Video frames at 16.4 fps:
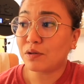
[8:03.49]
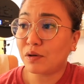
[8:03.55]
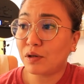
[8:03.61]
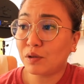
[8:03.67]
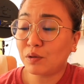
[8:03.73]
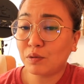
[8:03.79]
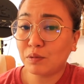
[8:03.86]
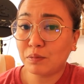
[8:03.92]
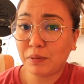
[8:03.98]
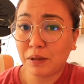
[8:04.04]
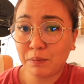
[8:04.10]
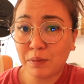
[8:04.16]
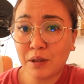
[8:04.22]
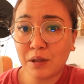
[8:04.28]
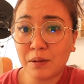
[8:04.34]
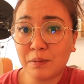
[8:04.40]
So, itong
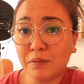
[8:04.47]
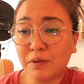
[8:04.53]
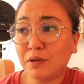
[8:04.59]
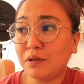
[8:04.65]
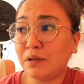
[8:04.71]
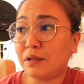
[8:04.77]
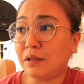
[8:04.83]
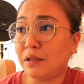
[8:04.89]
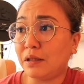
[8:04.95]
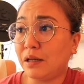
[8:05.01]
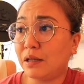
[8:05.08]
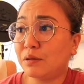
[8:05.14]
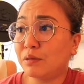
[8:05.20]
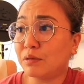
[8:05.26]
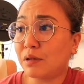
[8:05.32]
baby number 3, ito